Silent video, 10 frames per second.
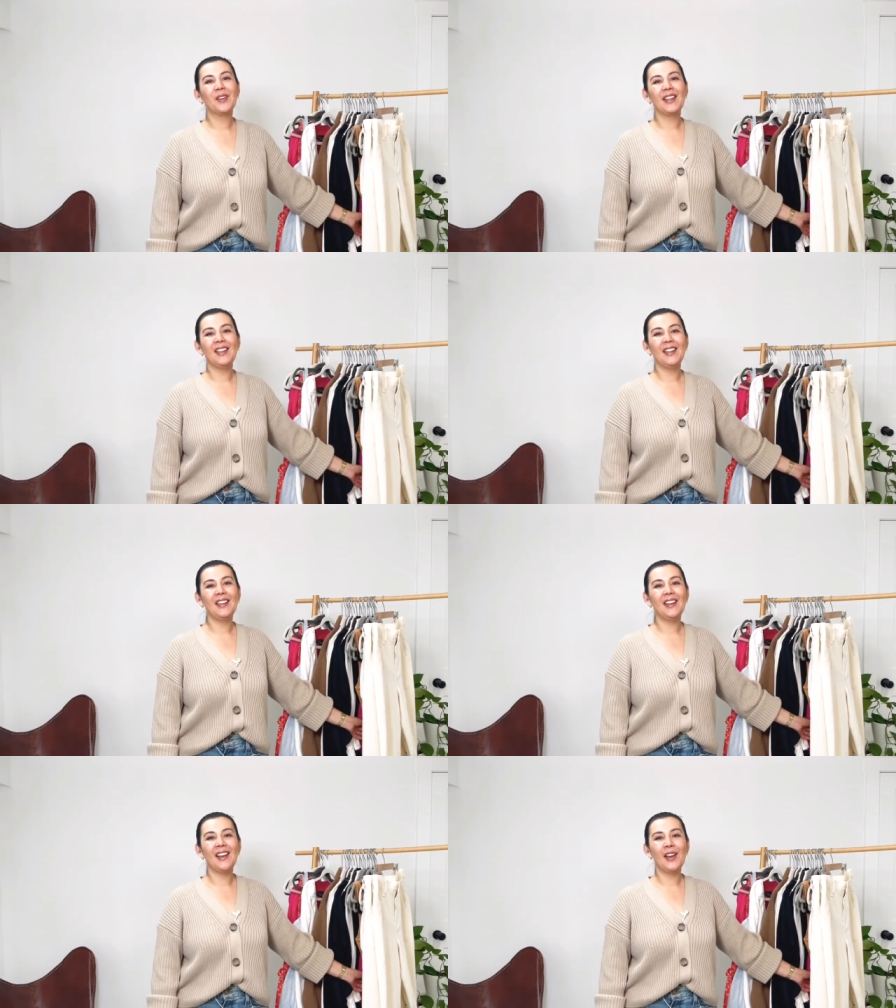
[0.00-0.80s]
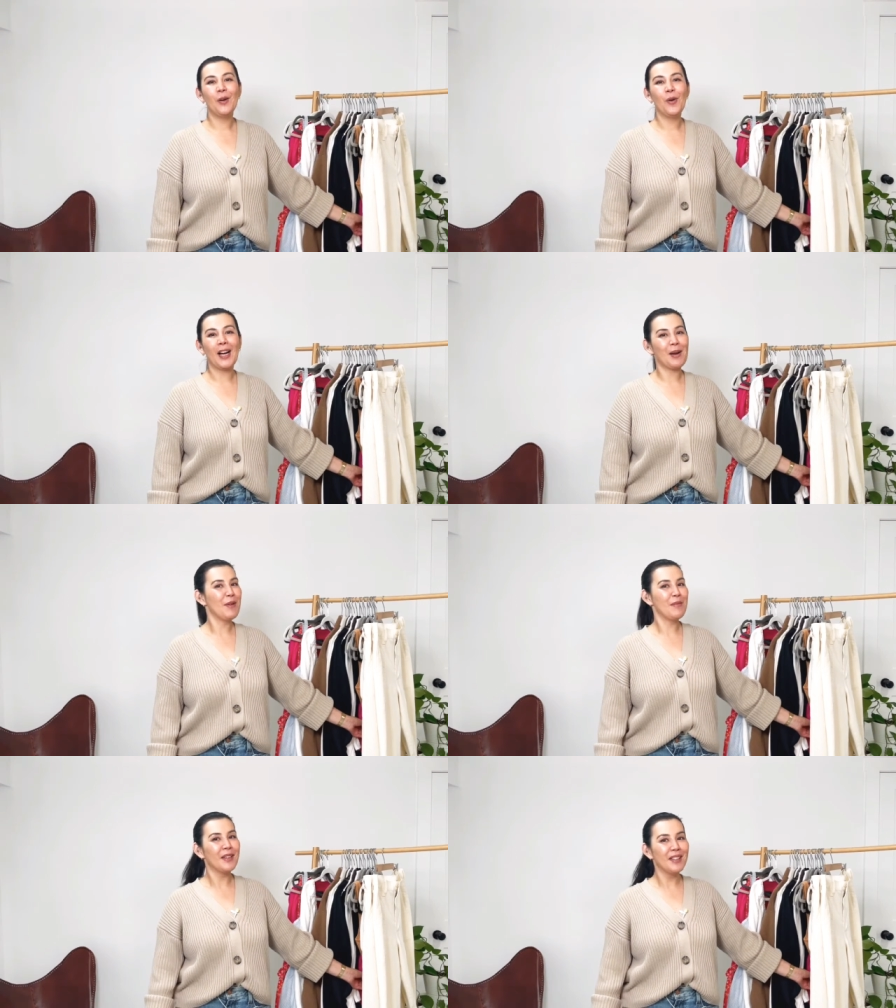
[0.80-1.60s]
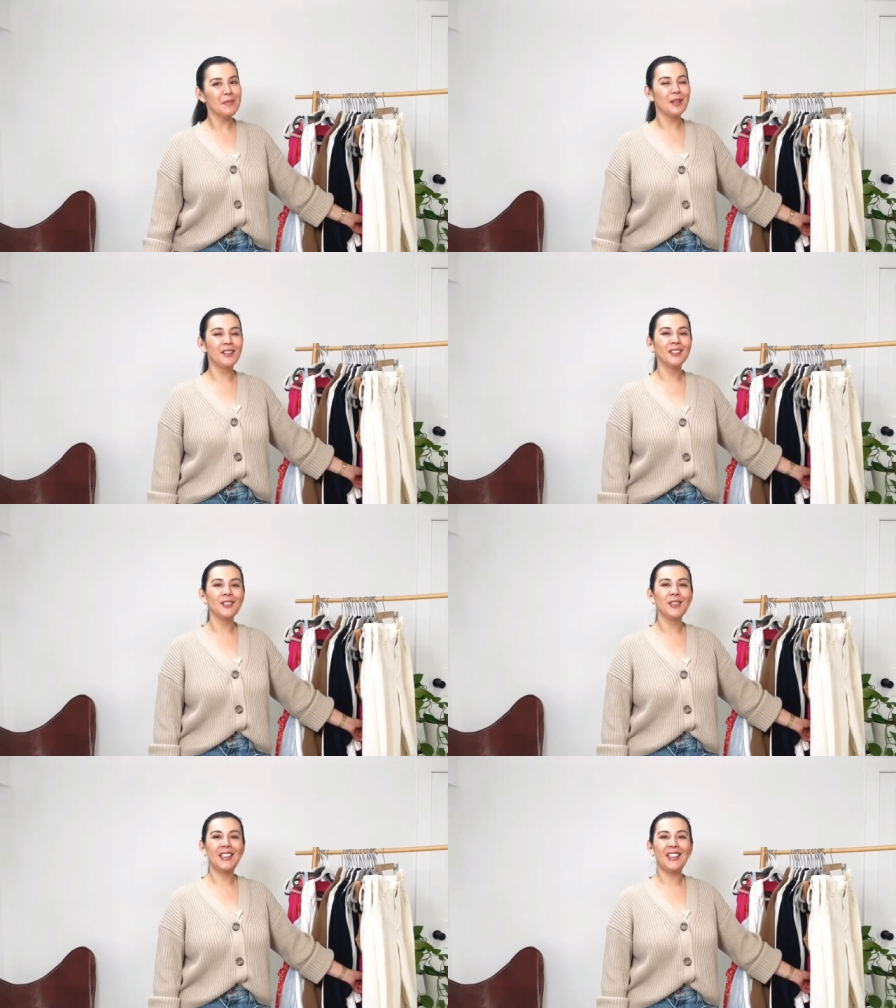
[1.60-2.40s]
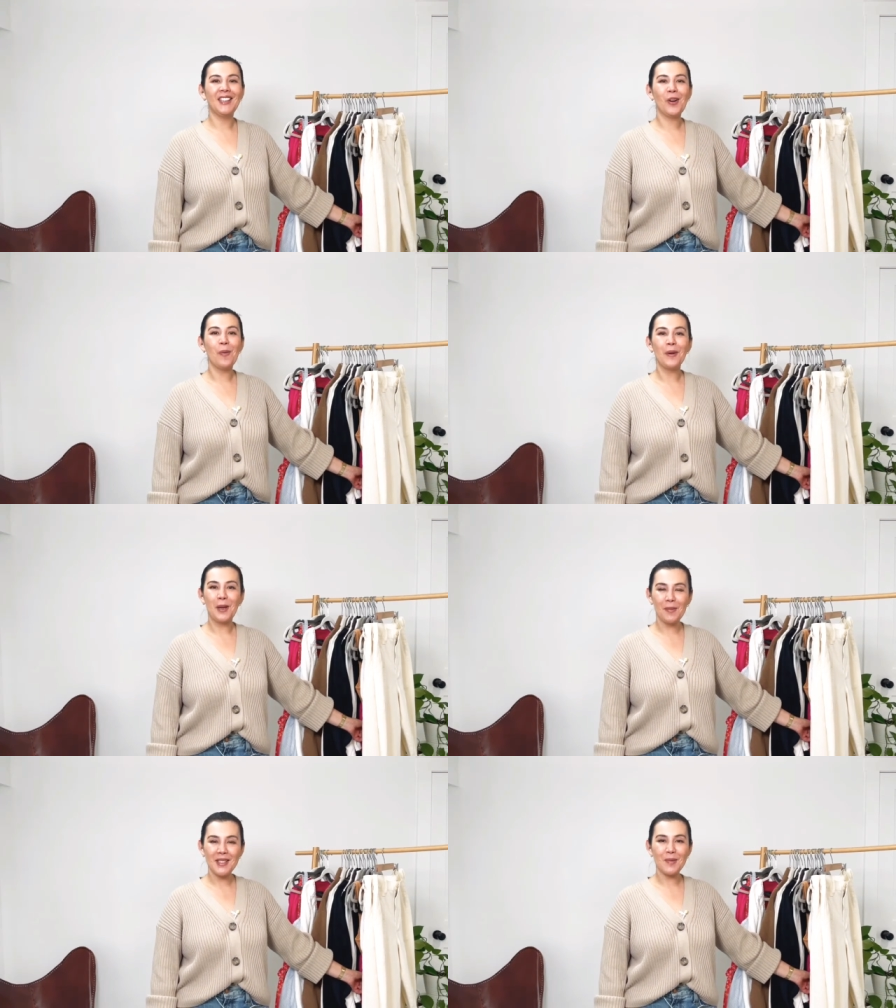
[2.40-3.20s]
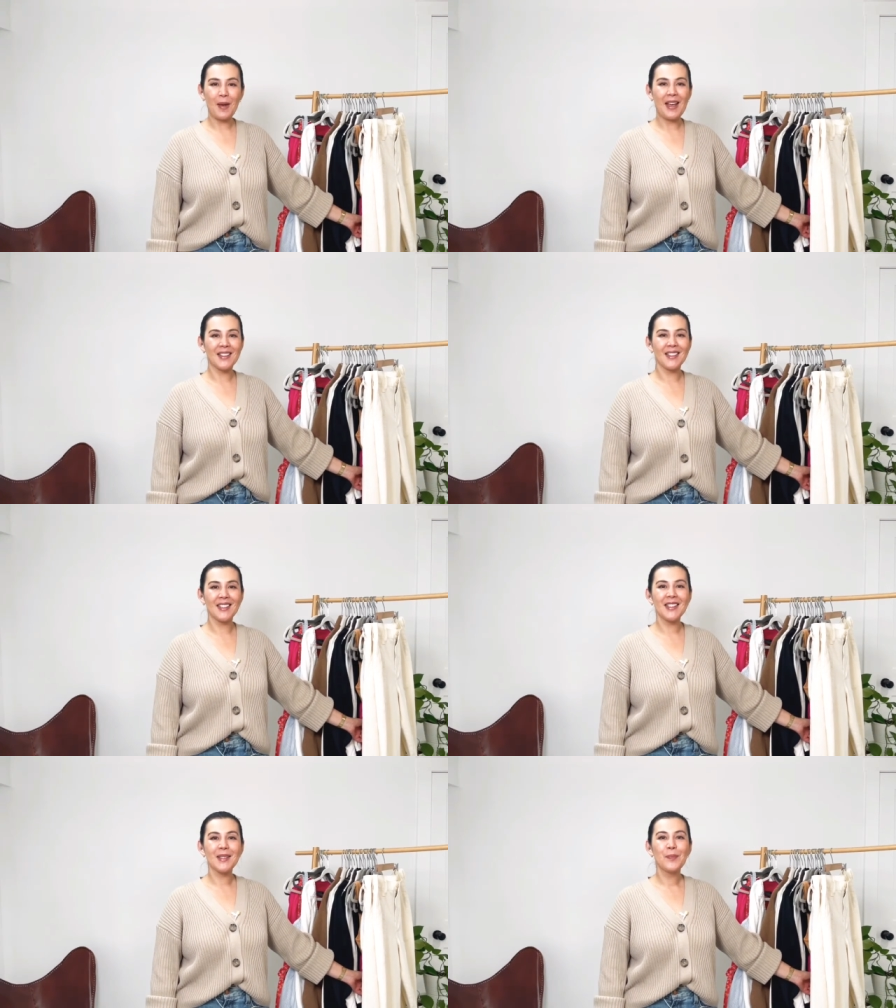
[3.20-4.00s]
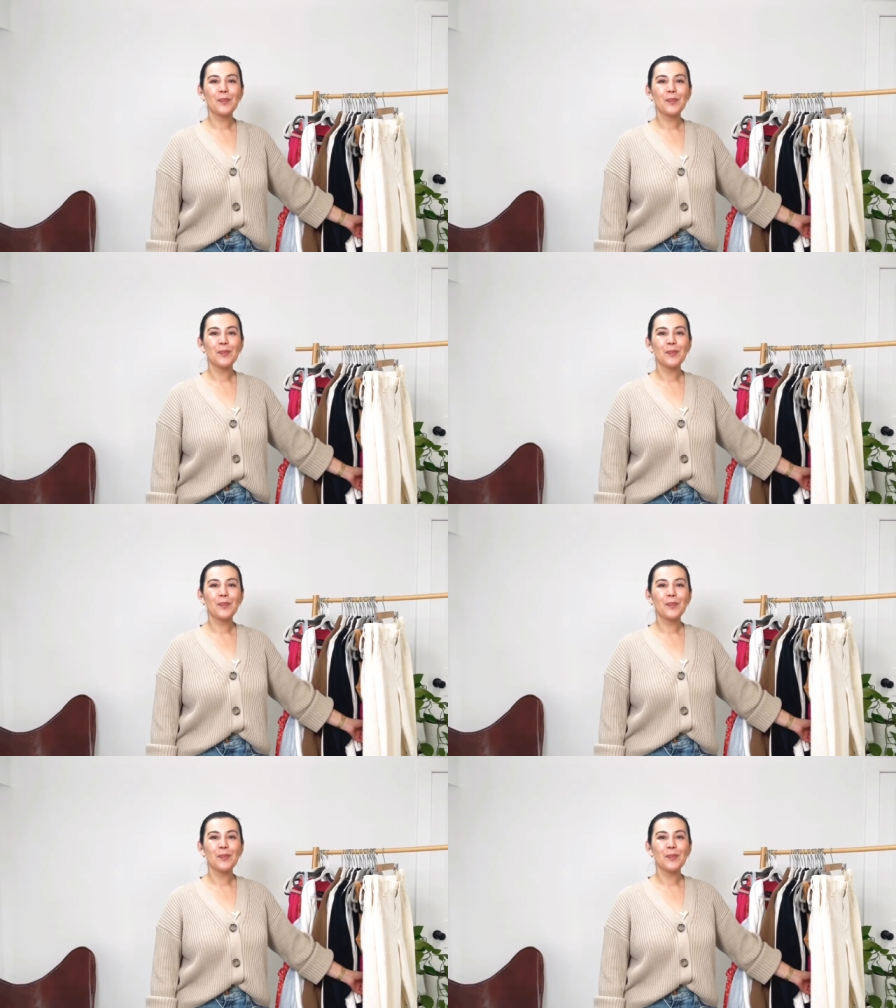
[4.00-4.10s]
e eu acabei me animando e comprei umas peças.